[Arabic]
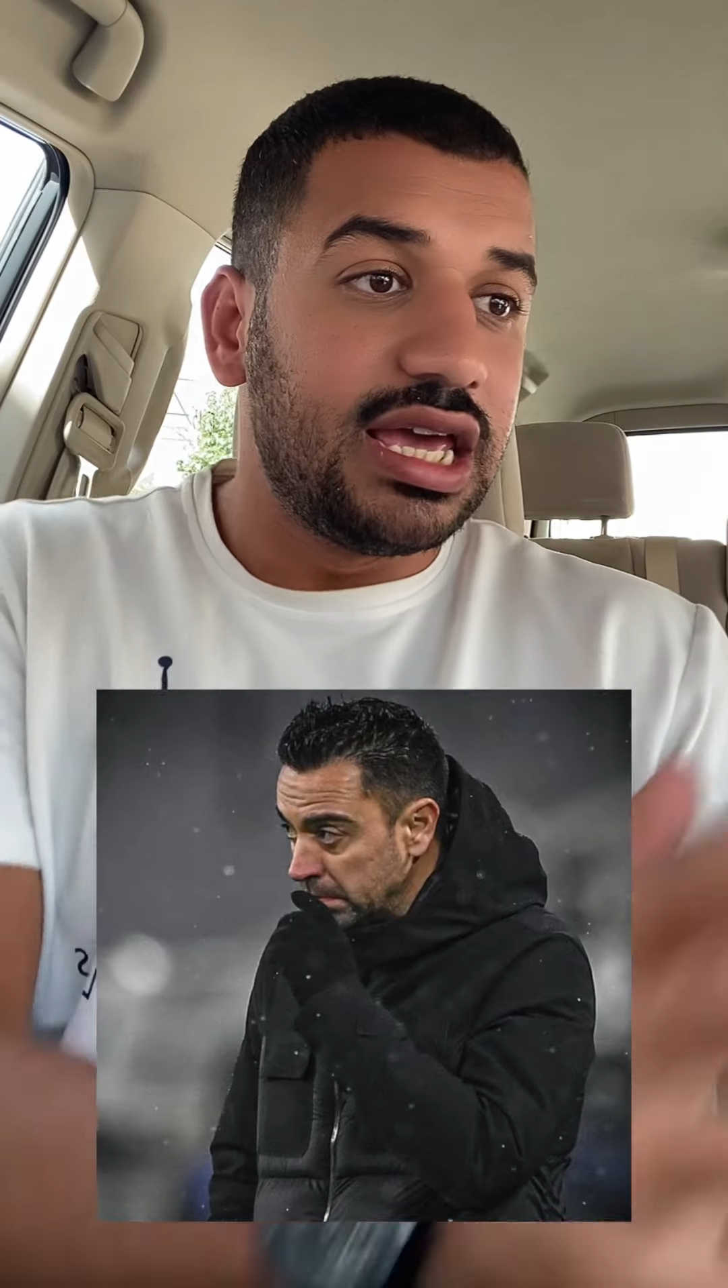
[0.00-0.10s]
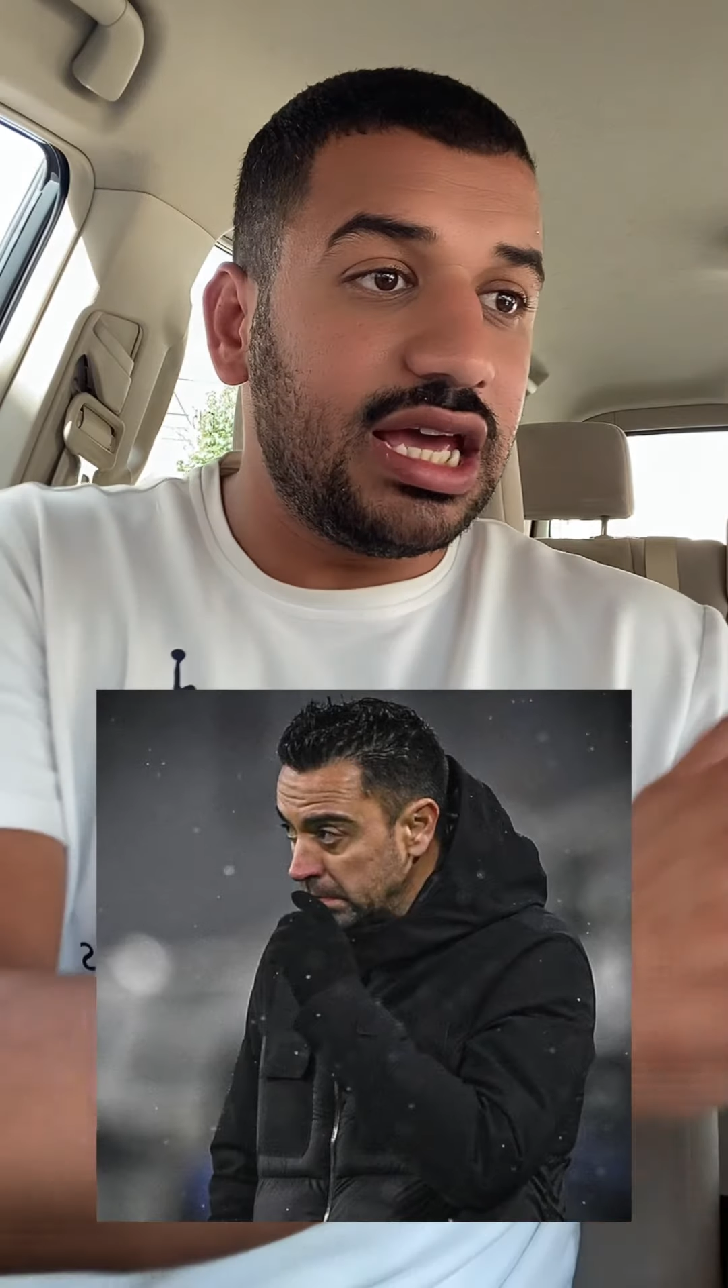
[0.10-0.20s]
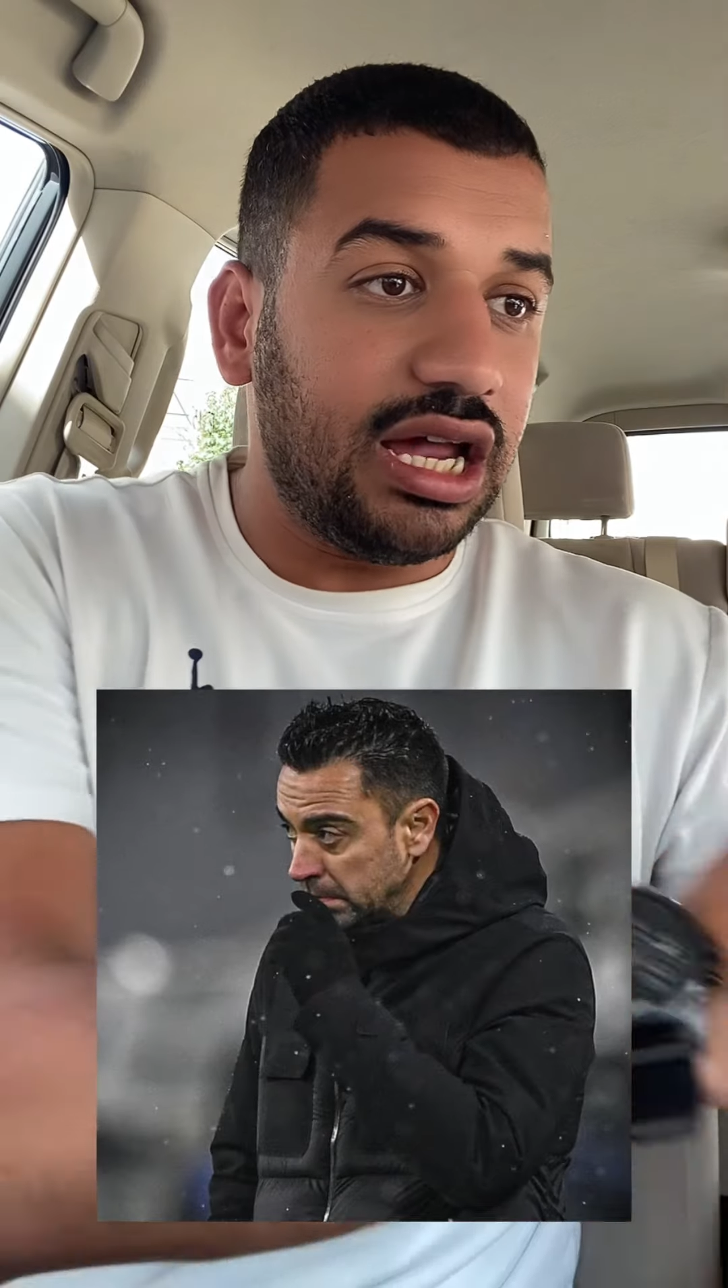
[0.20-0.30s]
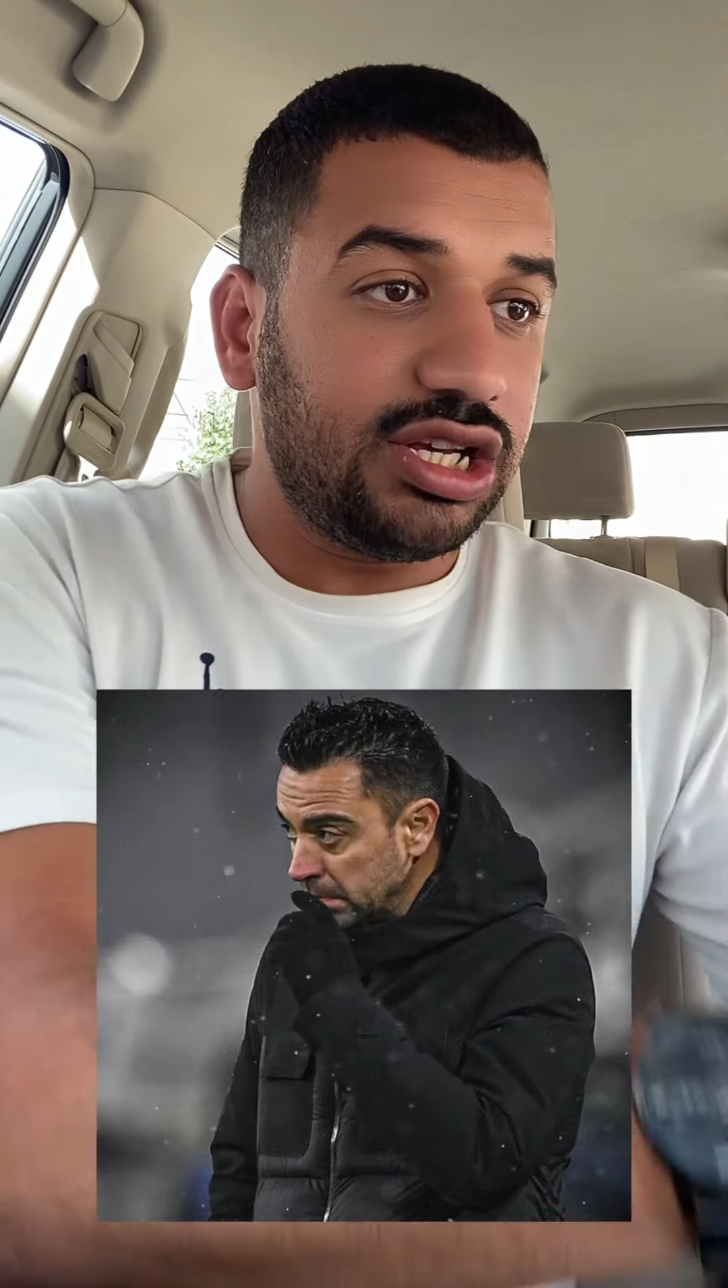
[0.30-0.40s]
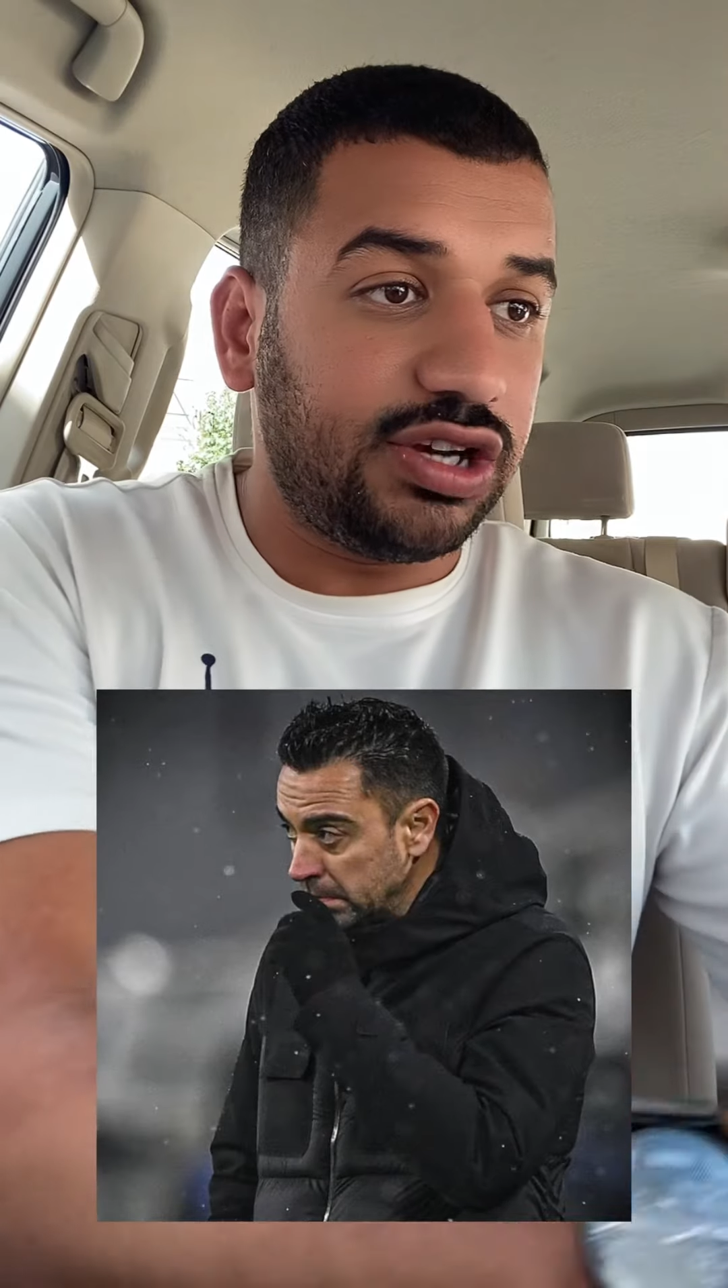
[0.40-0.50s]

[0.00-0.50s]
يعني